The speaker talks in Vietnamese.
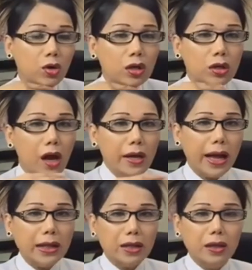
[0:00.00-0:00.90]
nó tối
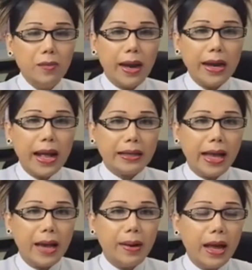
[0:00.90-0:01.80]
hả tôi nói bà đang
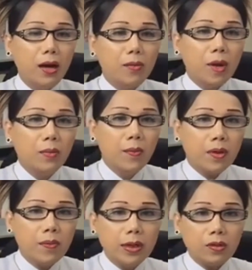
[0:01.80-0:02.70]
già bà đang lum cum lum
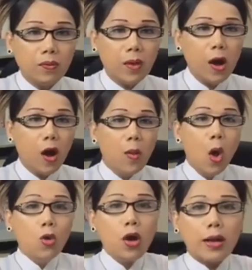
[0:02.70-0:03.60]
cum bà chuẩn bị bà ôm
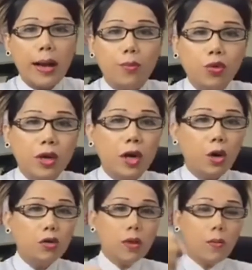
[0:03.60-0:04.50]
nó cầm nguyên cái
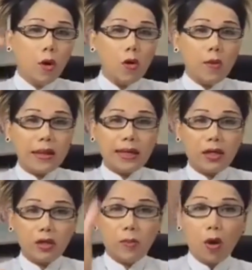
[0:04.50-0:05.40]
rổ tôm khô của bà
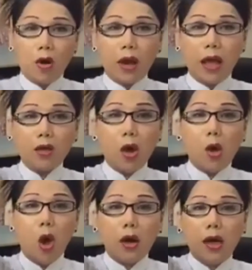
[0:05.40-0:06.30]
tại vì tôm khô để
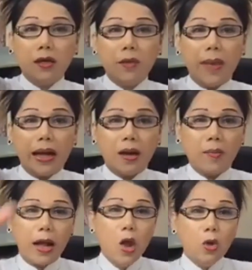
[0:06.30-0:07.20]
con ngon lên trên mặt
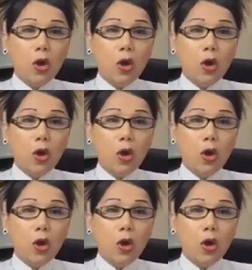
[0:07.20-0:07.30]
không à